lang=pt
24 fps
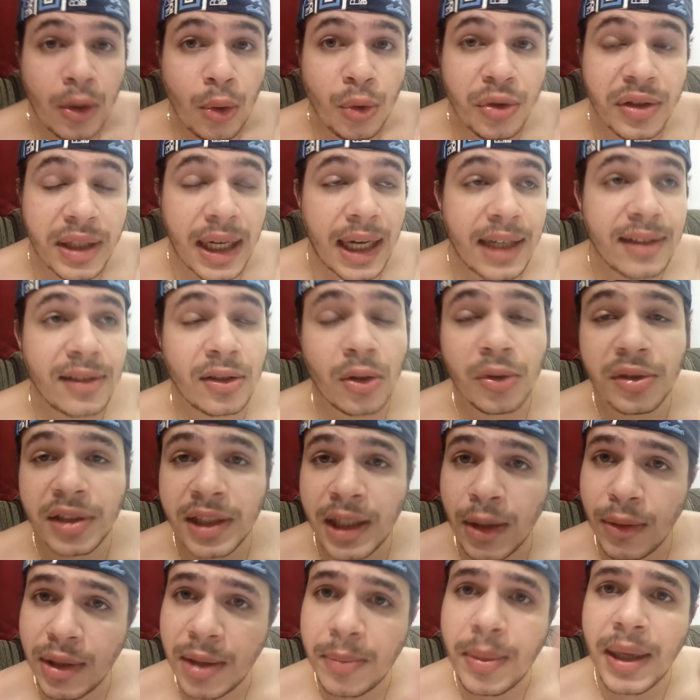os caras que
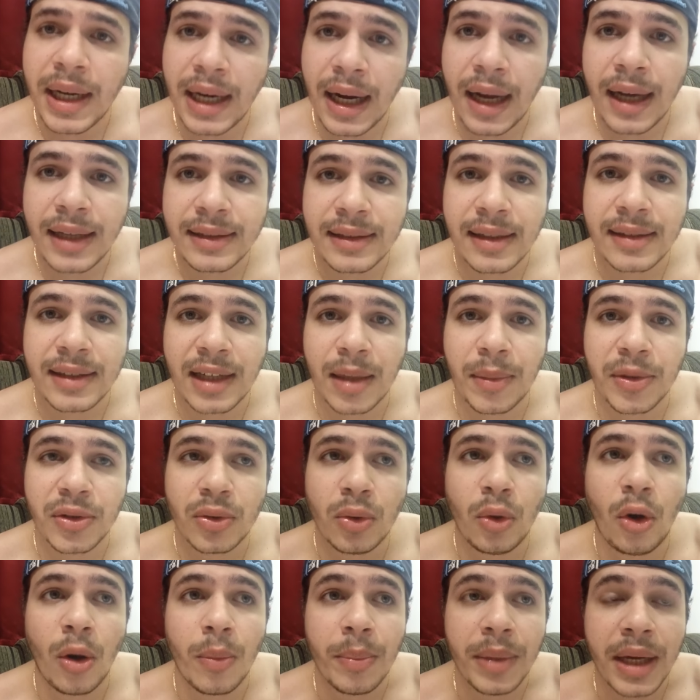conseguiam liberar essas armas
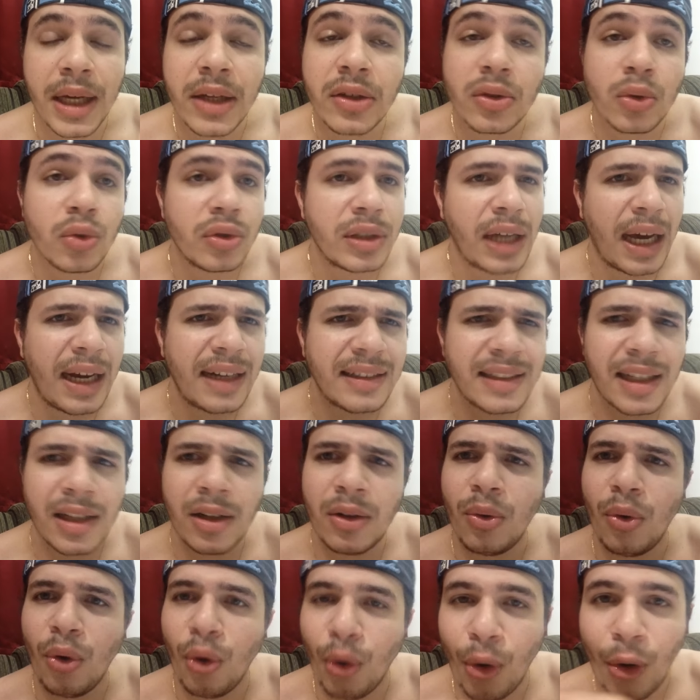no começo, os caras
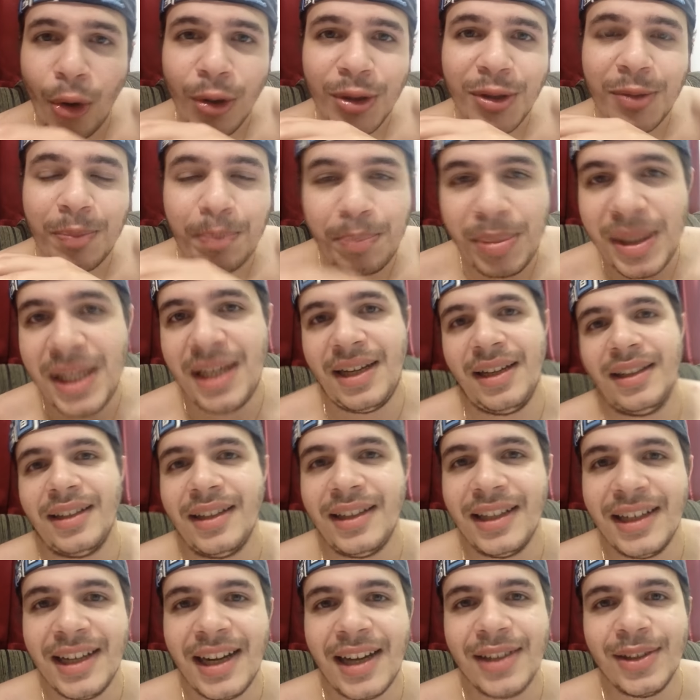eram os pica,
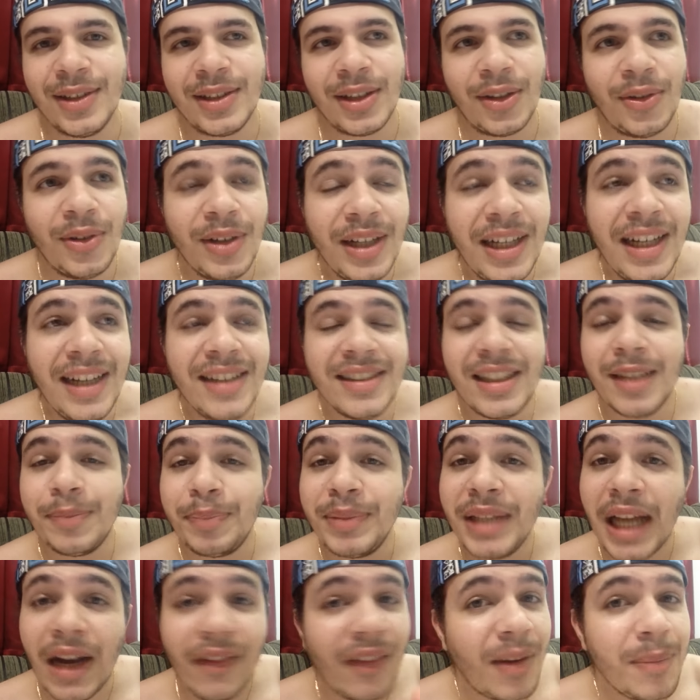tá ligado? Então, você
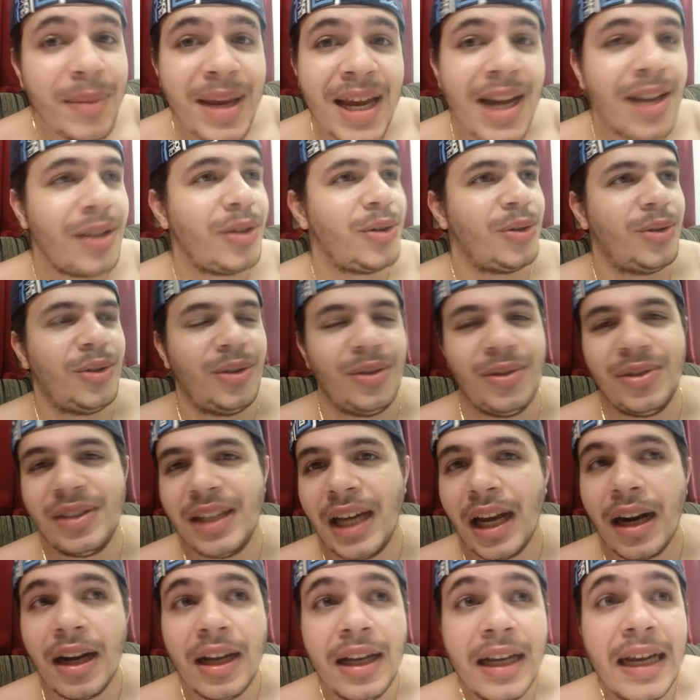dava medo. Os
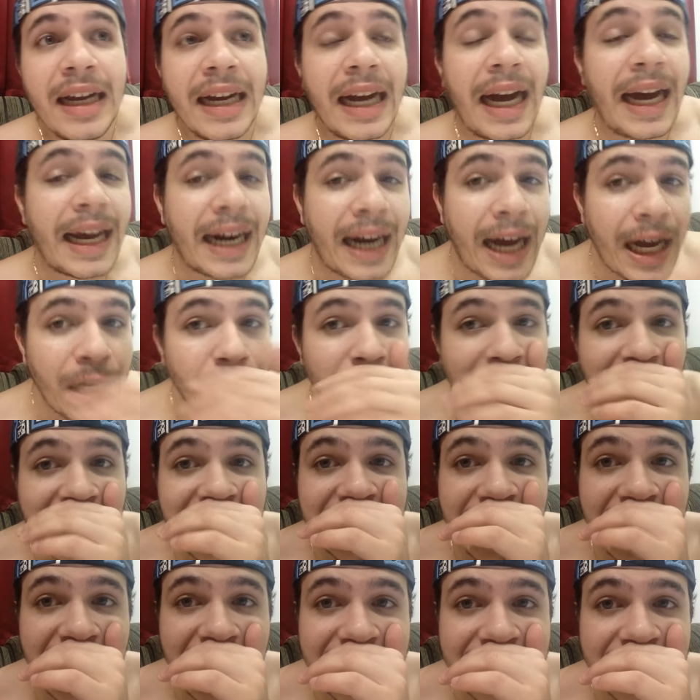caras, caralho, o
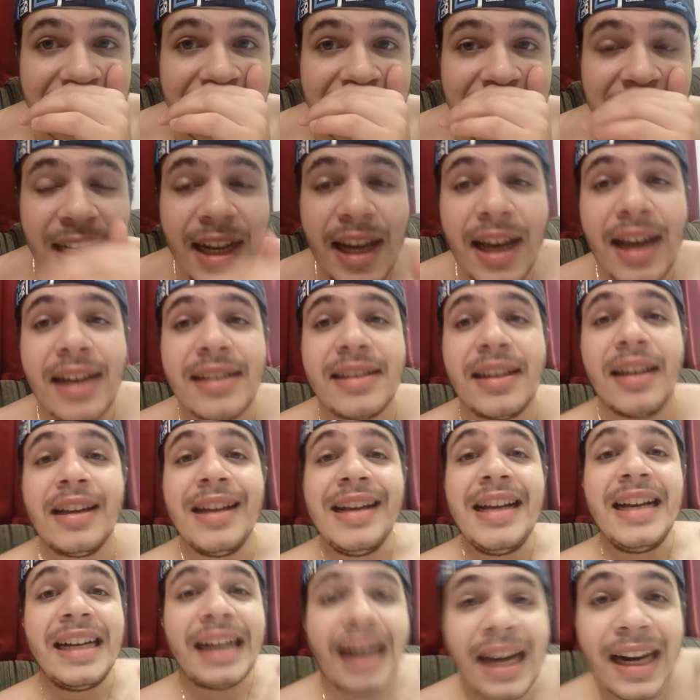cara de AK-103,
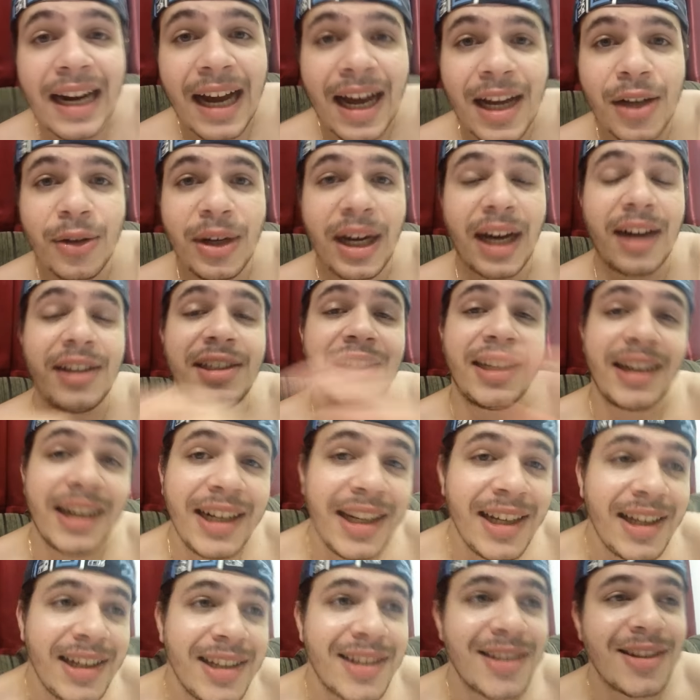caralho, o cara de
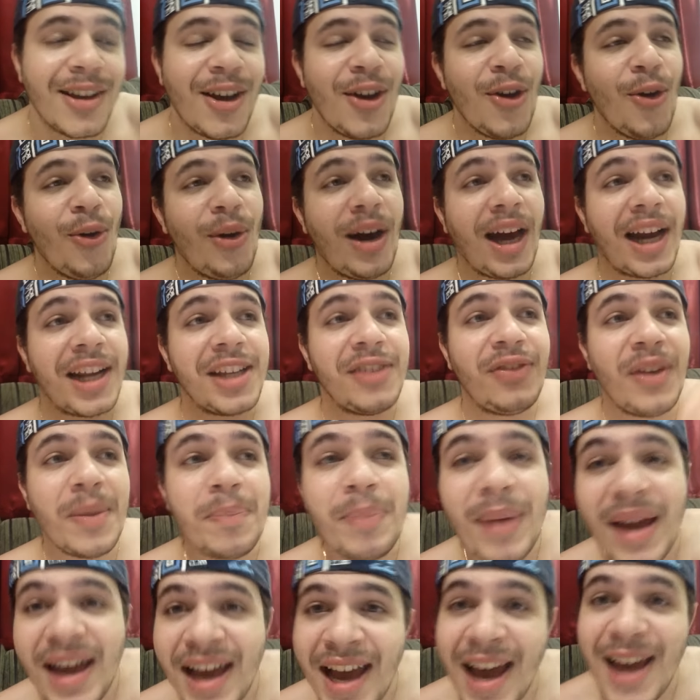Chris, o cara de
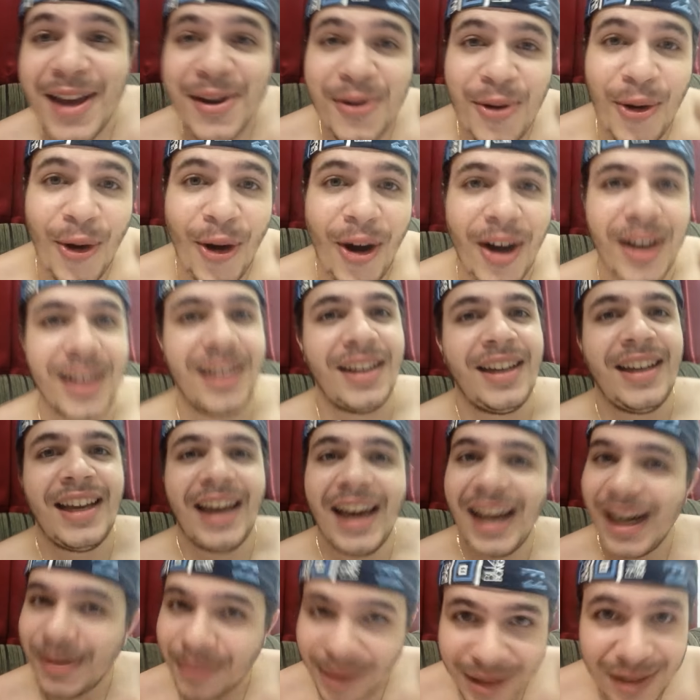VPR, corre.
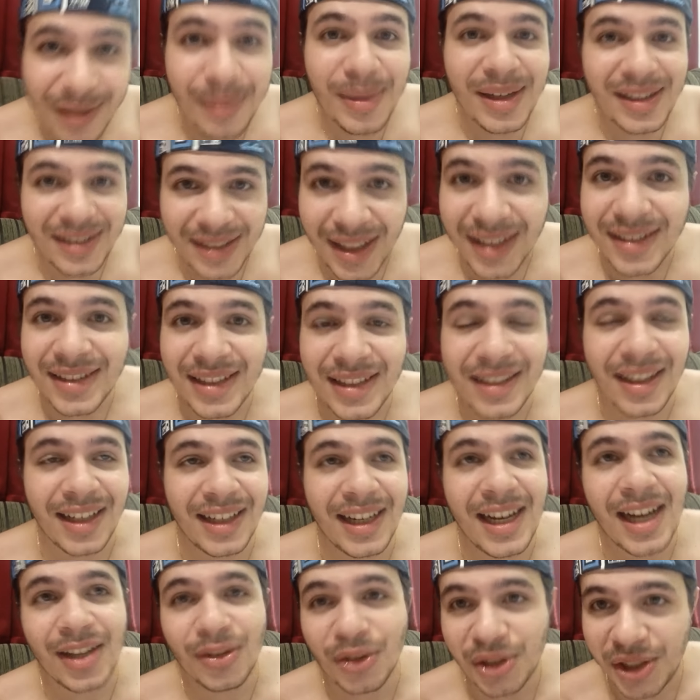Era mais ou menos assim, tá
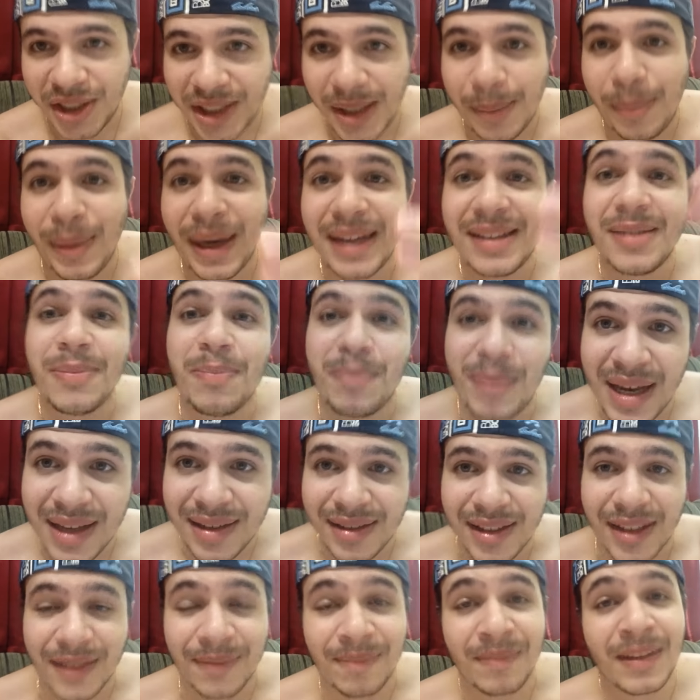ligado? Hoje em dia parece
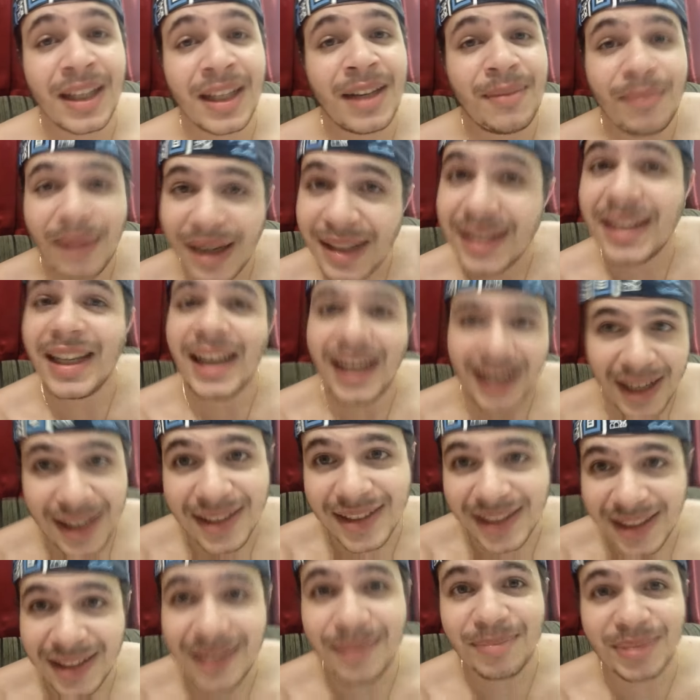besta, mas era
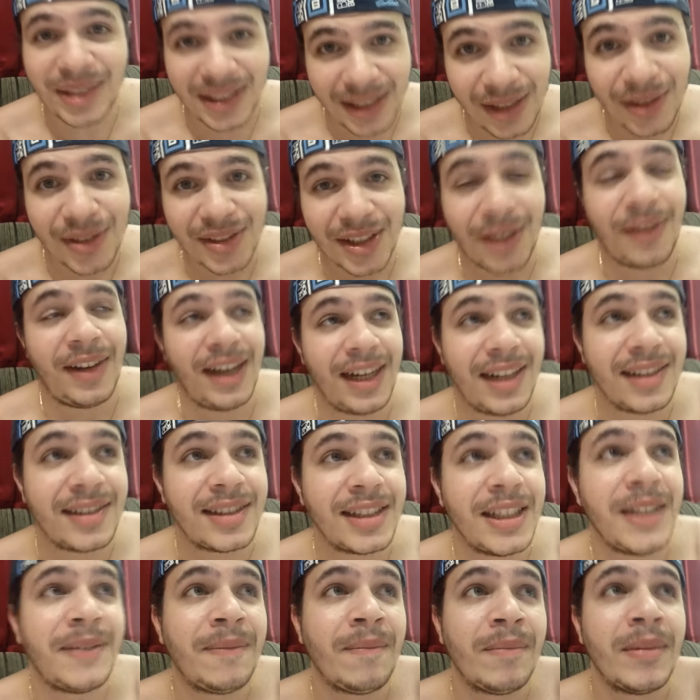assim, pra você ter noção, era
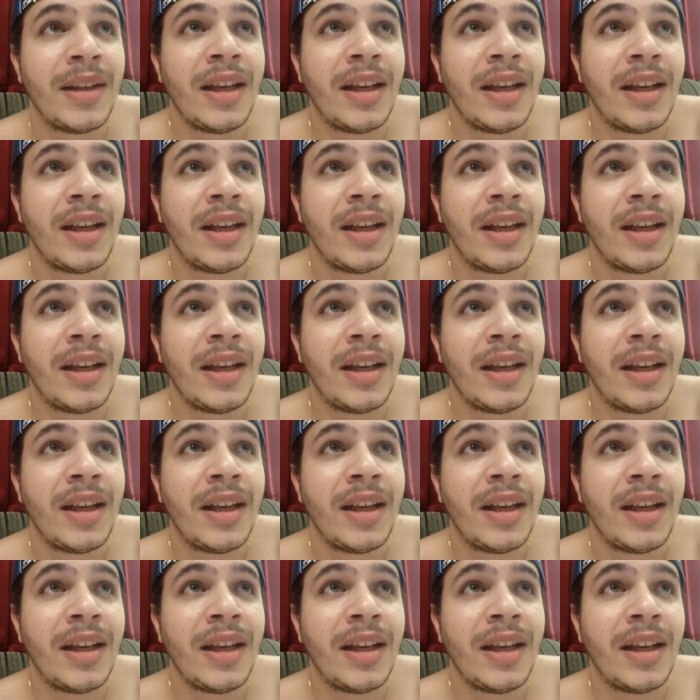assim.